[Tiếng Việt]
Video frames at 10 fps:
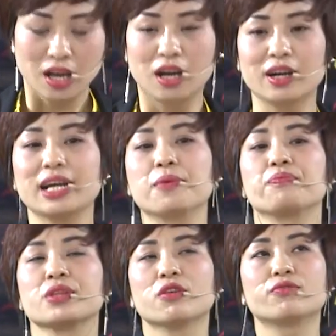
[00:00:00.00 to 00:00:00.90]
Ok
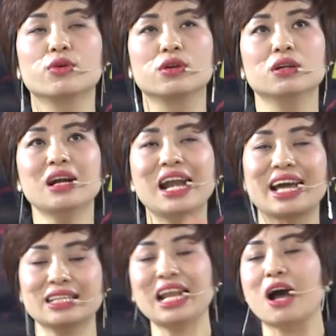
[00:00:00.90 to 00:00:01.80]
Phụ nữ
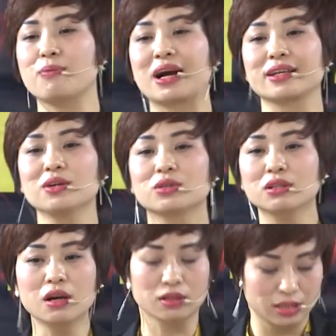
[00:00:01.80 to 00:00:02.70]
lãnh đạo bằng yêu
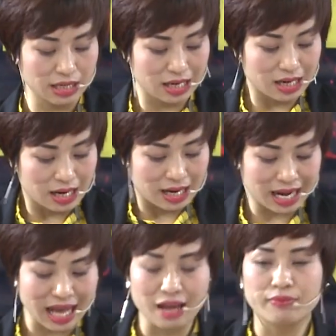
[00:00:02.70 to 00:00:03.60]
thương
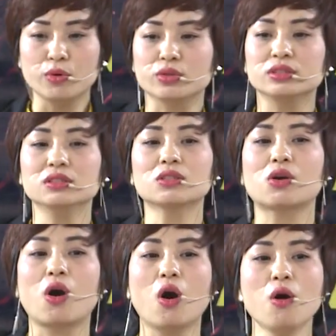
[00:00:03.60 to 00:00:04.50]
Là phụ nữ
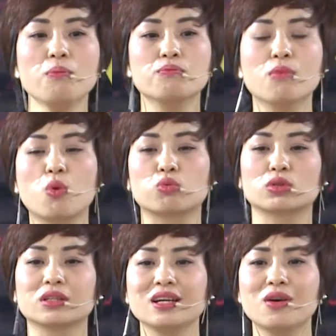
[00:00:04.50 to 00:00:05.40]
có mục
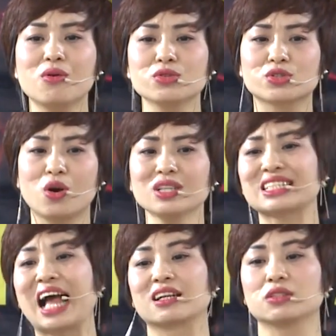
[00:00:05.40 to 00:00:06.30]
tiêu rõ
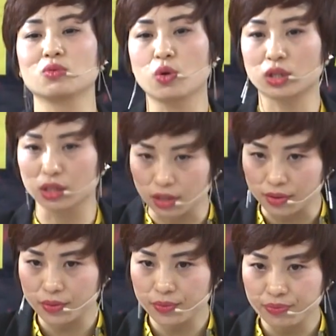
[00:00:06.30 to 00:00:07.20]
ràng trong ngôn từ
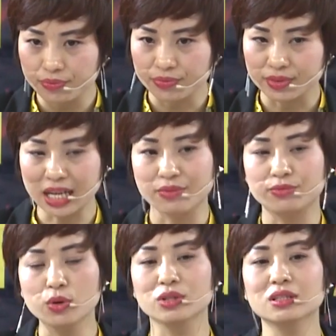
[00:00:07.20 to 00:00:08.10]
Nha,
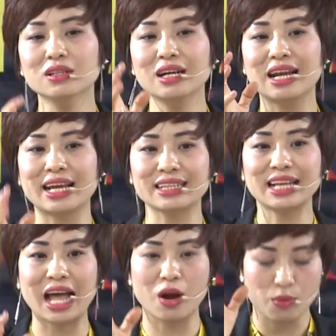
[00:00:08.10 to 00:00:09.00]
phụ nữ lãnh
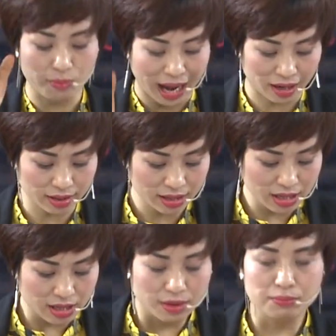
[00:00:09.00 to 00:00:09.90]
đạo bằng
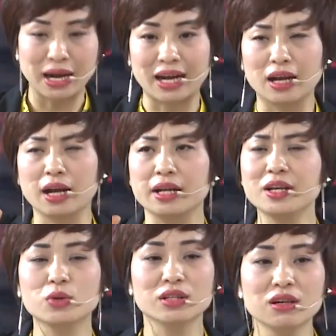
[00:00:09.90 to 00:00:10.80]
bằng
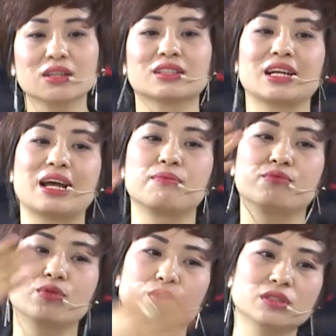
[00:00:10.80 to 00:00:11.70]
yêu thương thì là
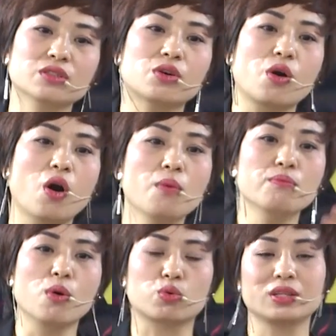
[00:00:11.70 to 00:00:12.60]
phụ nữ có
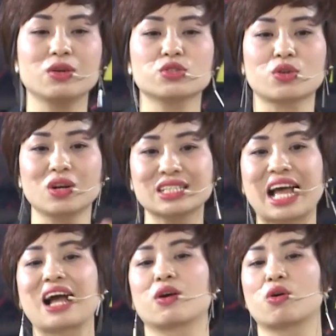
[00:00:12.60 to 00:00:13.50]
mục tiêu rõ
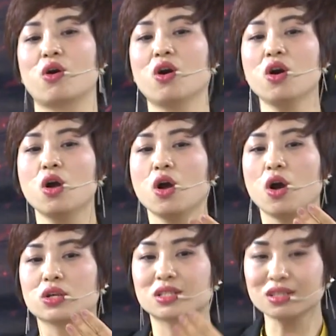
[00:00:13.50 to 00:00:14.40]
ràng, có
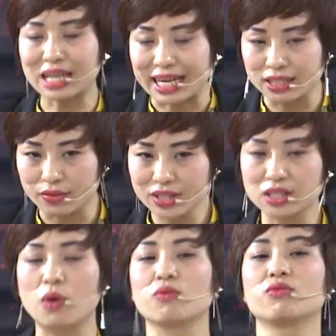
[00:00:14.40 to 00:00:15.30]
sức ảnh hưởng với
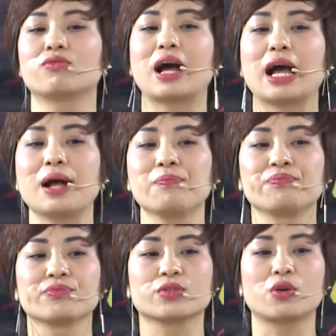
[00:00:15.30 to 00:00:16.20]
chồng và
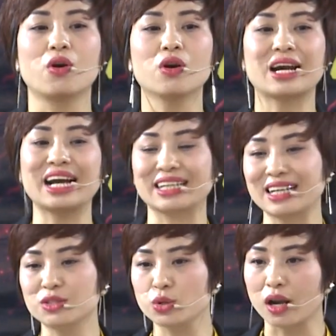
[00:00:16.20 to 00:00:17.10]
có khả
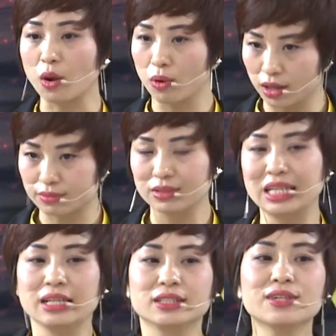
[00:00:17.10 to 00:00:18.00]
năng truyền động lực
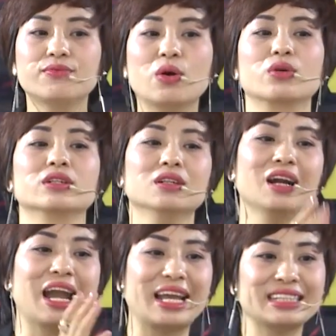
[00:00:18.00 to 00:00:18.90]
nhưng phụ nữ
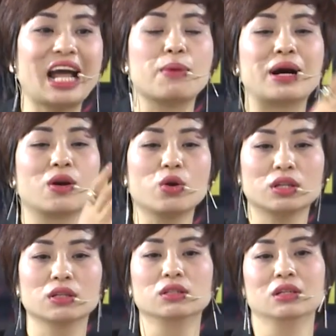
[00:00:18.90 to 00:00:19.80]
lãnh đạo bằng ngôn
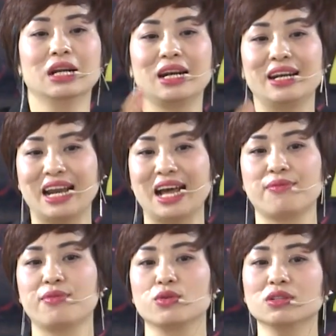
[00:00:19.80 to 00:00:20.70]
từ
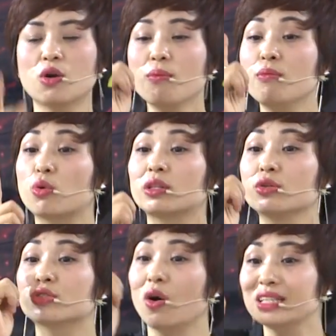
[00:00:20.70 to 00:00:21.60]
là phụ nữ có mục
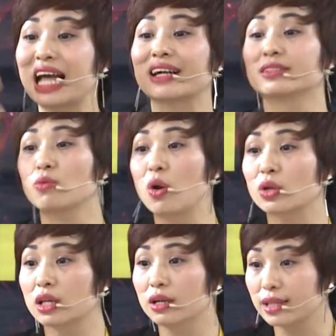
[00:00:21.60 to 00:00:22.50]
tiêu rõ ràng trong
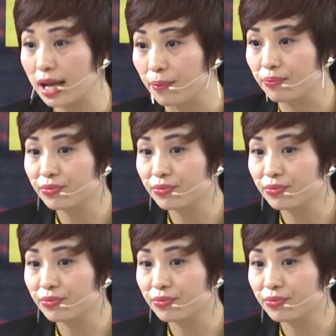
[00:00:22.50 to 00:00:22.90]
ngôn từ nha